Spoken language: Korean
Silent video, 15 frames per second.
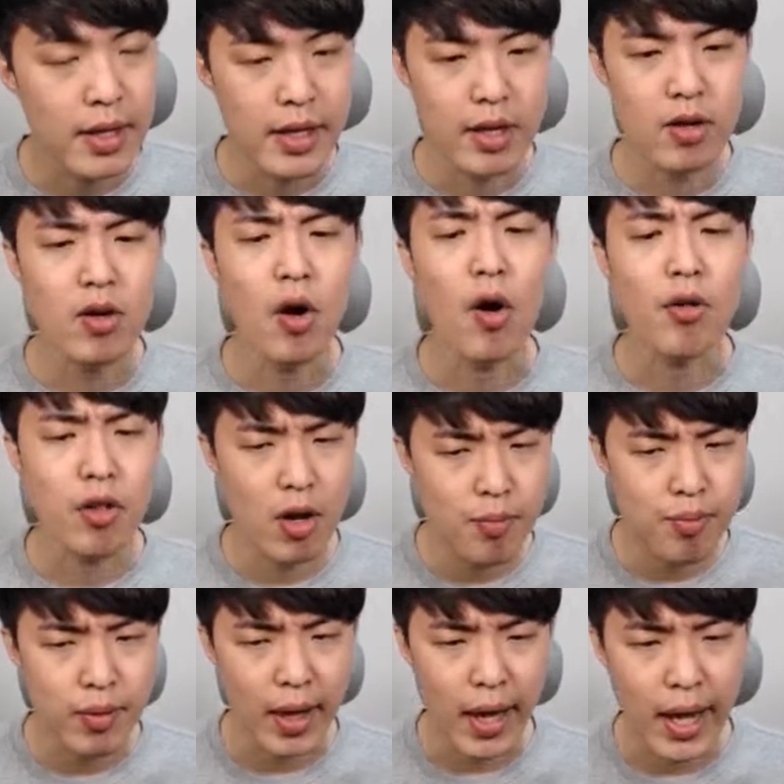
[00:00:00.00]
이걸
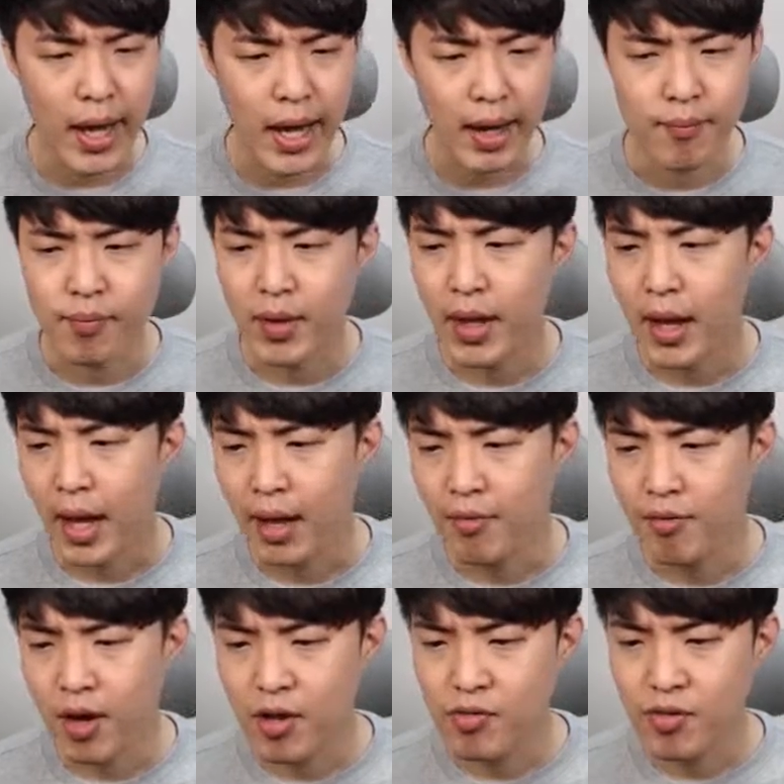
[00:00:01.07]
어설프게 and
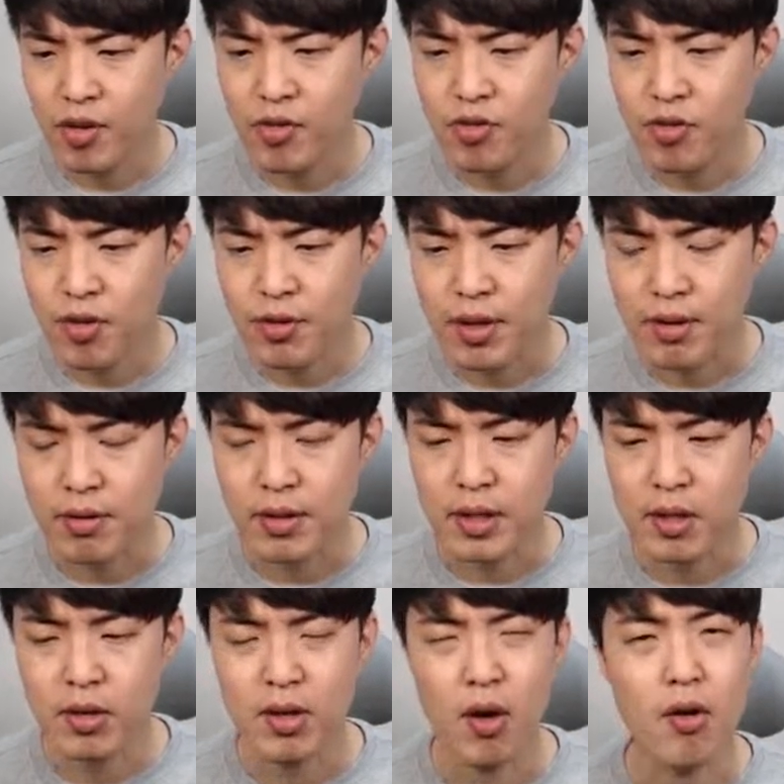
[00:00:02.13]
fresh fruit juices
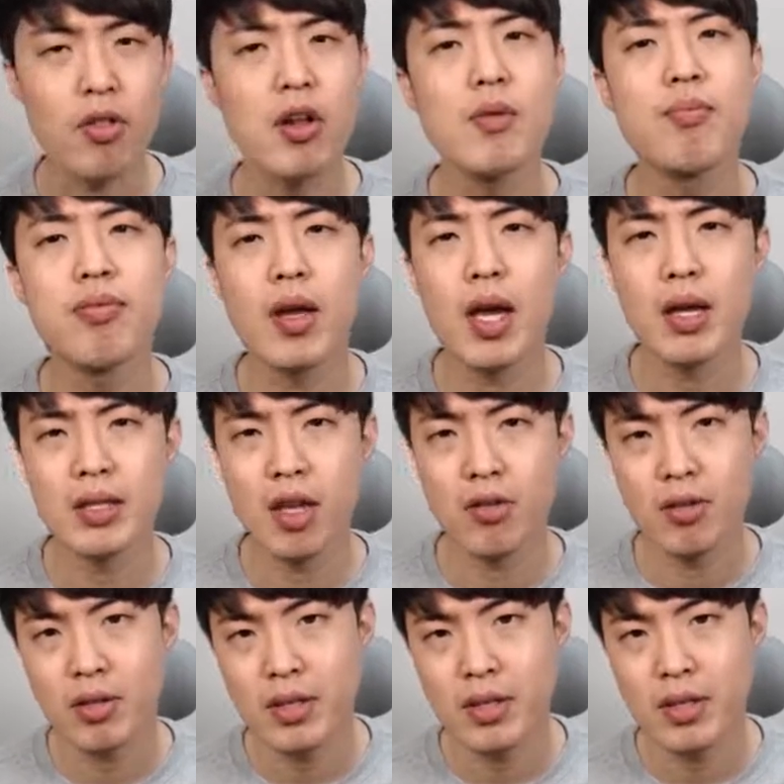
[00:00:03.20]
이렇게 어설프게 그냥,